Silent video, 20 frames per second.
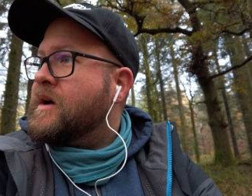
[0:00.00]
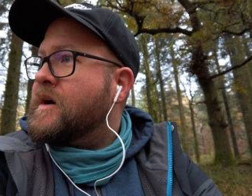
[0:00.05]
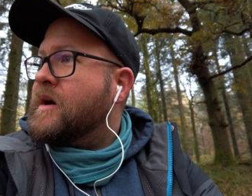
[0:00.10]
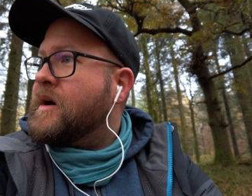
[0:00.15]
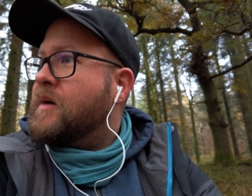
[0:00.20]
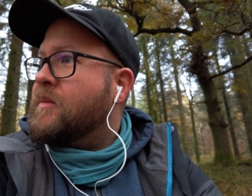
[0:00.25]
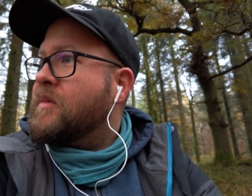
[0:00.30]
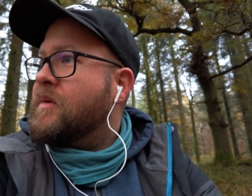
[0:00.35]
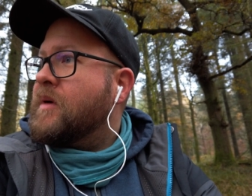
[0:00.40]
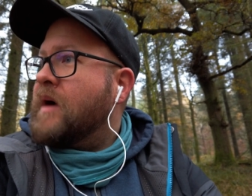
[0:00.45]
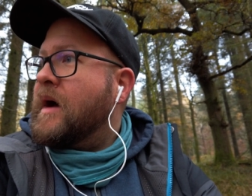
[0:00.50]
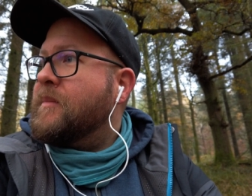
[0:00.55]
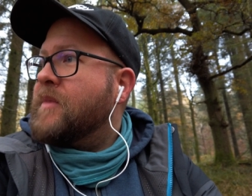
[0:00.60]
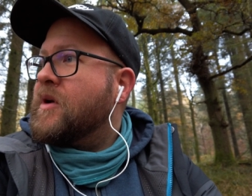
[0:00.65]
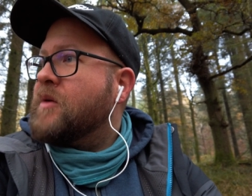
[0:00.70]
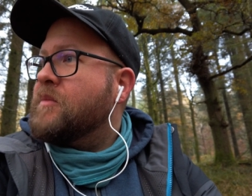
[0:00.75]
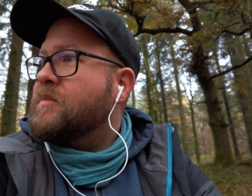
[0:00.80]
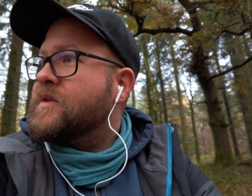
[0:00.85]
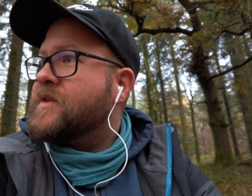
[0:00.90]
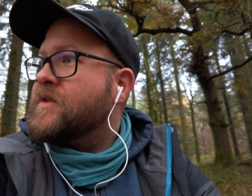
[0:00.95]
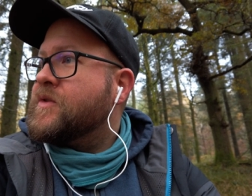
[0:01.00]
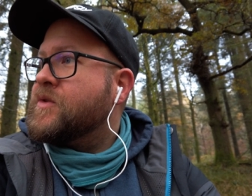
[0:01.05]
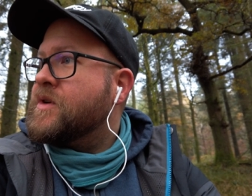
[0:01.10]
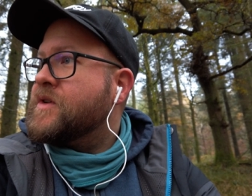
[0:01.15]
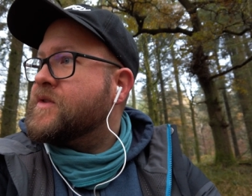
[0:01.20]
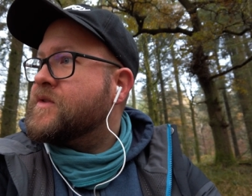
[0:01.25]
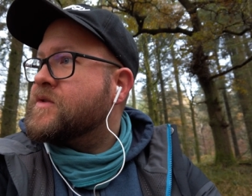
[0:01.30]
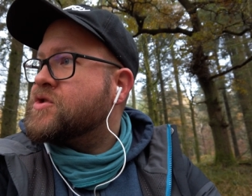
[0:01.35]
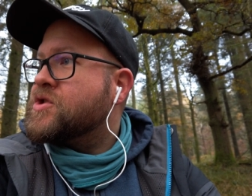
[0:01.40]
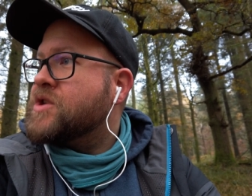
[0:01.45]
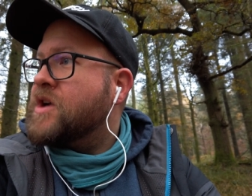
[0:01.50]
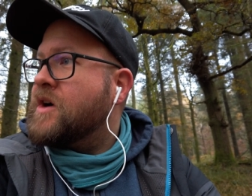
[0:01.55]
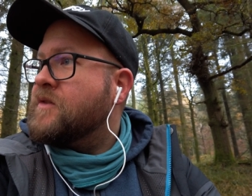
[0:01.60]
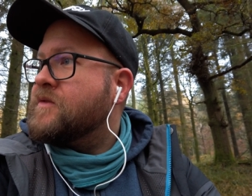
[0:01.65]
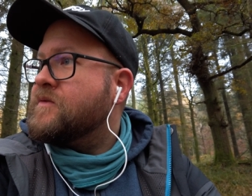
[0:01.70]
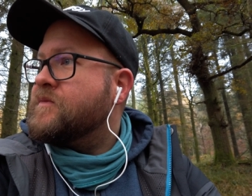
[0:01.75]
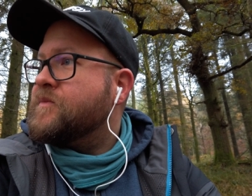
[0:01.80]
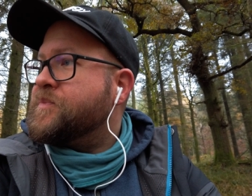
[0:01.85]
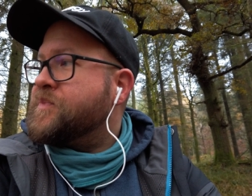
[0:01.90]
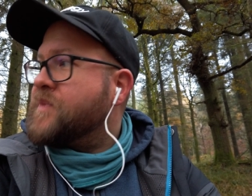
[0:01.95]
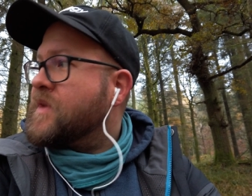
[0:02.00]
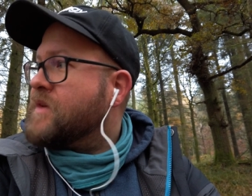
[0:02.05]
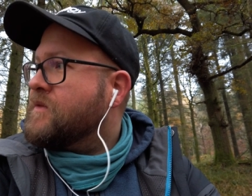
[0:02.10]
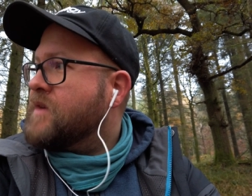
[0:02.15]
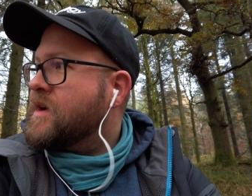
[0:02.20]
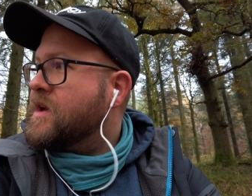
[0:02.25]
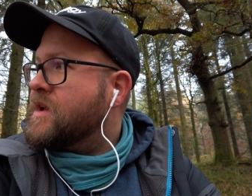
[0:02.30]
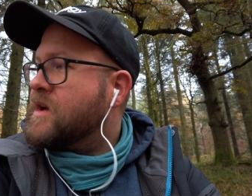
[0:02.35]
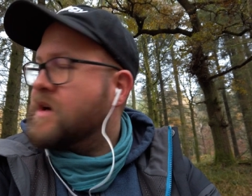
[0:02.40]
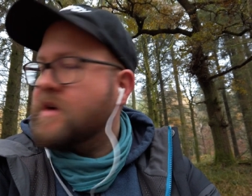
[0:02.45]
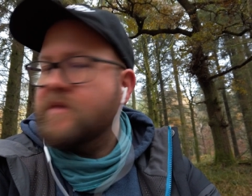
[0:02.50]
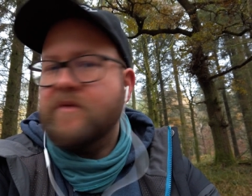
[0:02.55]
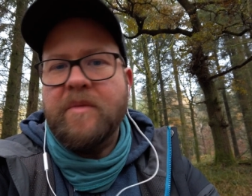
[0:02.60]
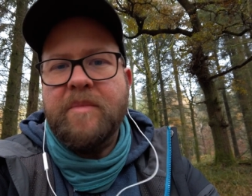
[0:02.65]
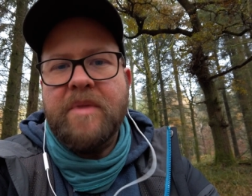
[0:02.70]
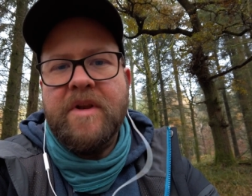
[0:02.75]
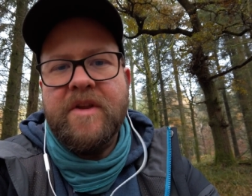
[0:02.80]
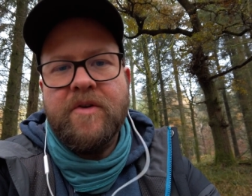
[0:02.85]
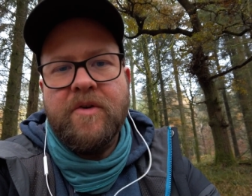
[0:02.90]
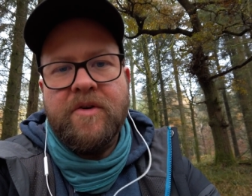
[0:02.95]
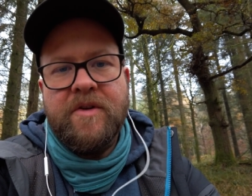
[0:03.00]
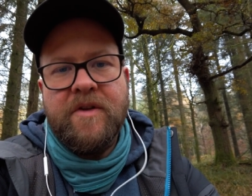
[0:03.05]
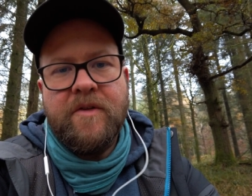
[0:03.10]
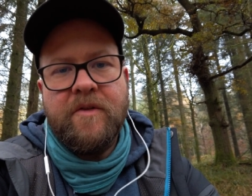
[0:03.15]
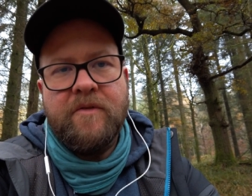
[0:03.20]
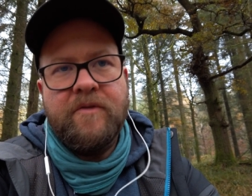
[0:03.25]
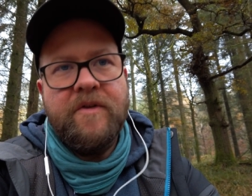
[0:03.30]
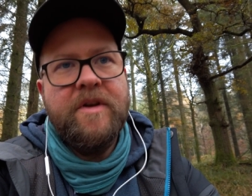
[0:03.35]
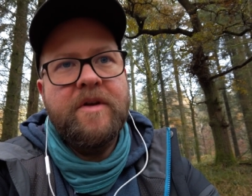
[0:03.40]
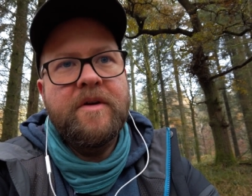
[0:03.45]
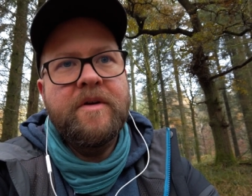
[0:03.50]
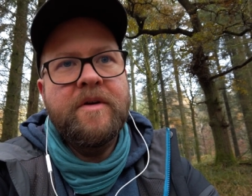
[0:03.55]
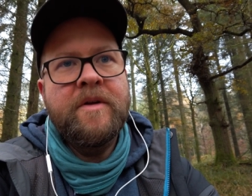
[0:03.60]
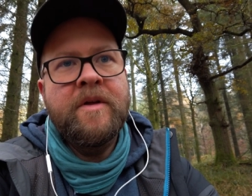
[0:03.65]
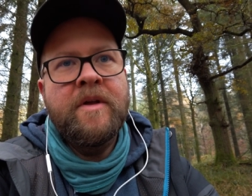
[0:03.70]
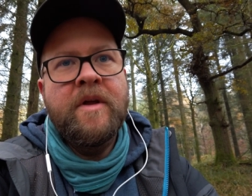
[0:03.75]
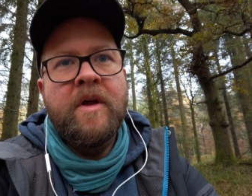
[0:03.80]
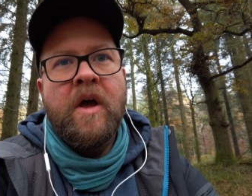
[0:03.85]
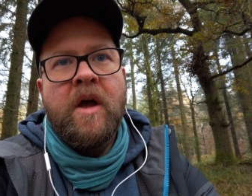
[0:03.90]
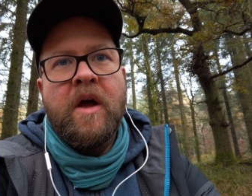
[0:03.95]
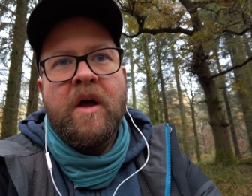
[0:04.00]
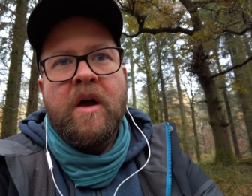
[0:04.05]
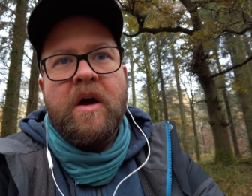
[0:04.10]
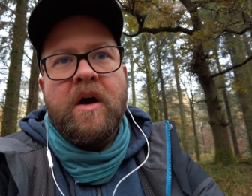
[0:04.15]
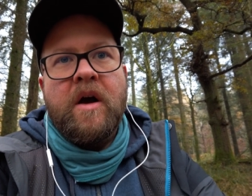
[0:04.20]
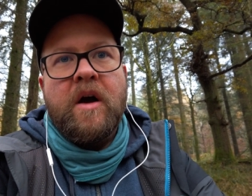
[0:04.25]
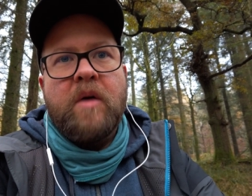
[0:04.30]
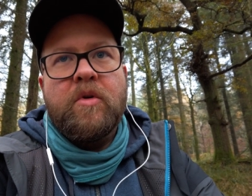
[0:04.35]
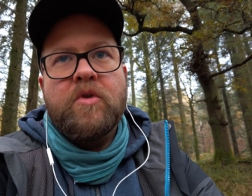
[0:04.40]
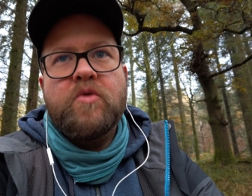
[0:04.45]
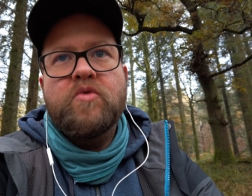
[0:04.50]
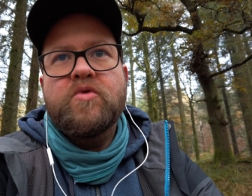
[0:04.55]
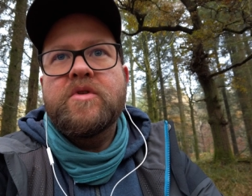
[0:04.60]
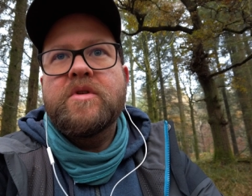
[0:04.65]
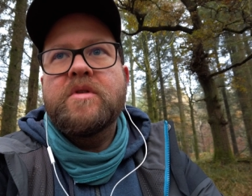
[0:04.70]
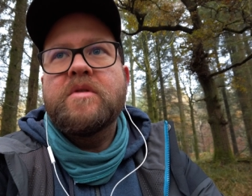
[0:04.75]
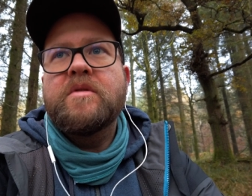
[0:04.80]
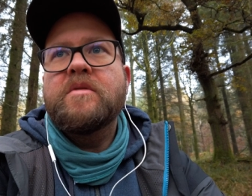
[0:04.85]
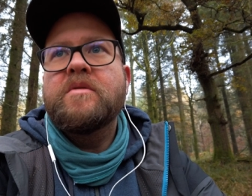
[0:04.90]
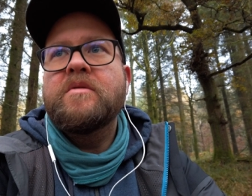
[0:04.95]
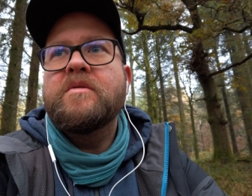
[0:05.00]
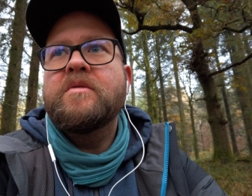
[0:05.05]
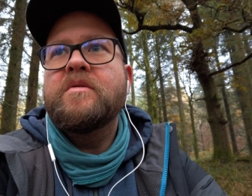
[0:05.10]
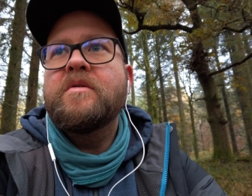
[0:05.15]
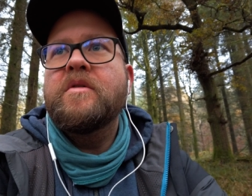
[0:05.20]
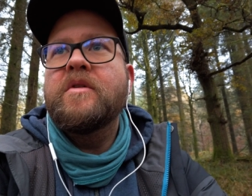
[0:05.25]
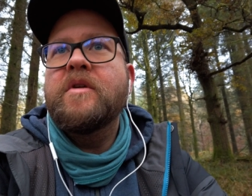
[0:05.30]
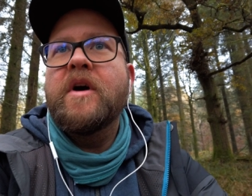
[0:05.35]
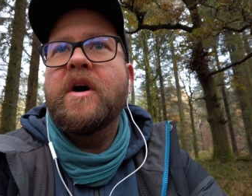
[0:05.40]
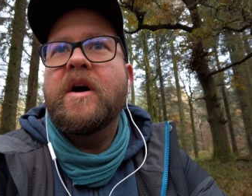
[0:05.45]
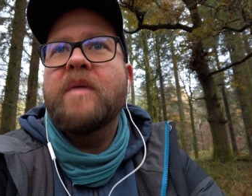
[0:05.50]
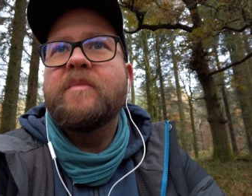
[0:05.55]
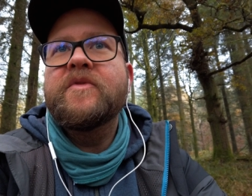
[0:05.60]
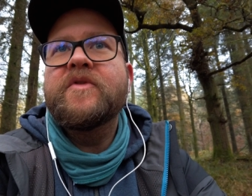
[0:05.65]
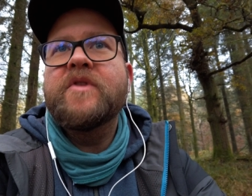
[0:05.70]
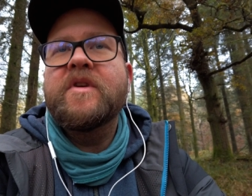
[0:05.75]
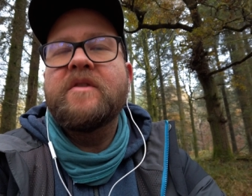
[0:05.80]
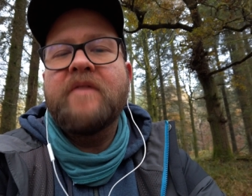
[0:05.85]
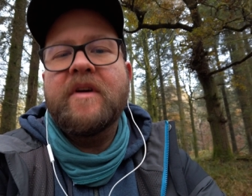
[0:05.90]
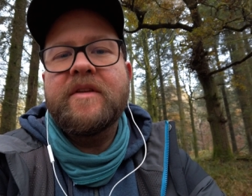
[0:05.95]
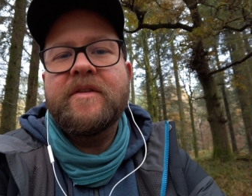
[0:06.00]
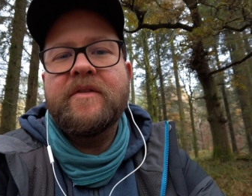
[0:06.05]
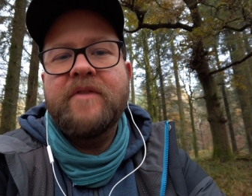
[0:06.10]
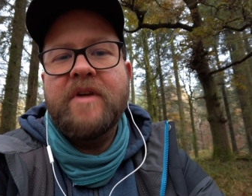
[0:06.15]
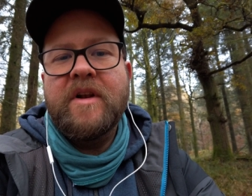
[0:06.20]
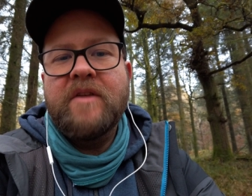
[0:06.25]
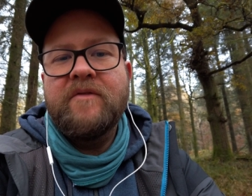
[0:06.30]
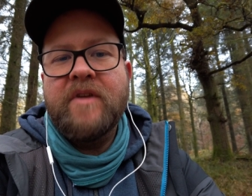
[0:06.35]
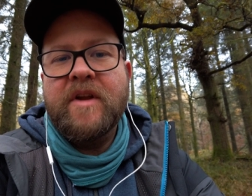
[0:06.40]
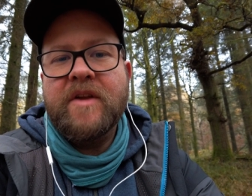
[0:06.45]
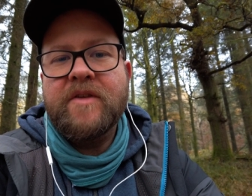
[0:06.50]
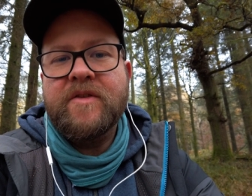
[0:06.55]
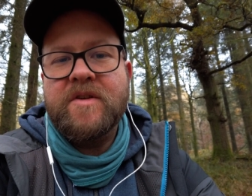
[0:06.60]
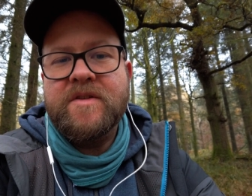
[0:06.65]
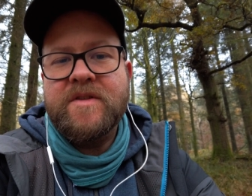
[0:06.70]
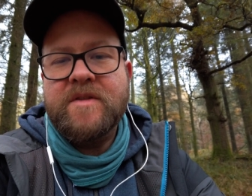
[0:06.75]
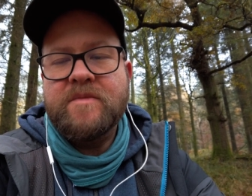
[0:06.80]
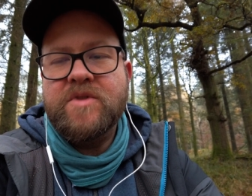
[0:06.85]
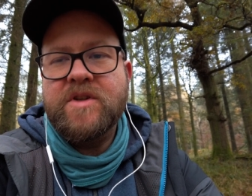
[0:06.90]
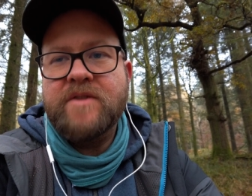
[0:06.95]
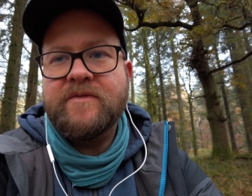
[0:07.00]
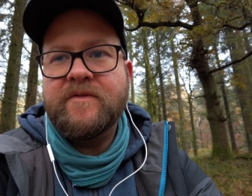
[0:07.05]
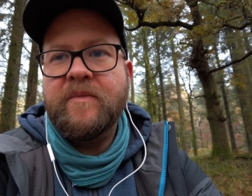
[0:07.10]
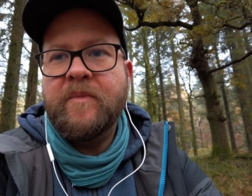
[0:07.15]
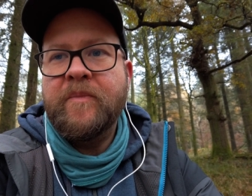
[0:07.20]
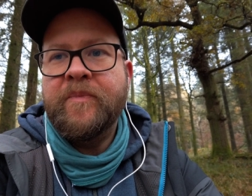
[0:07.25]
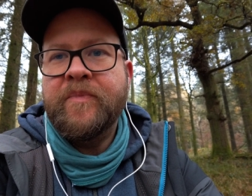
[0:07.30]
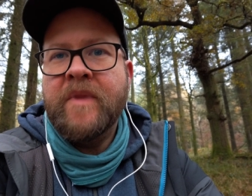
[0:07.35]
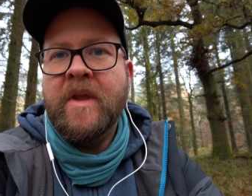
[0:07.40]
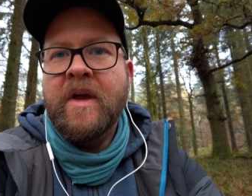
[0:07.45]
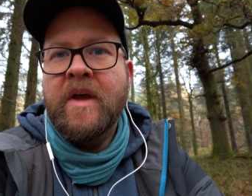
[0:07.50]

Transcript: Ähm, einmal um ein bisschen durchzuschnaufen, weil irgendwie bin ich heute nicht so fit. Aber gut, ähm, zu den Wasserfällen werde ich es trotzdem schaffen.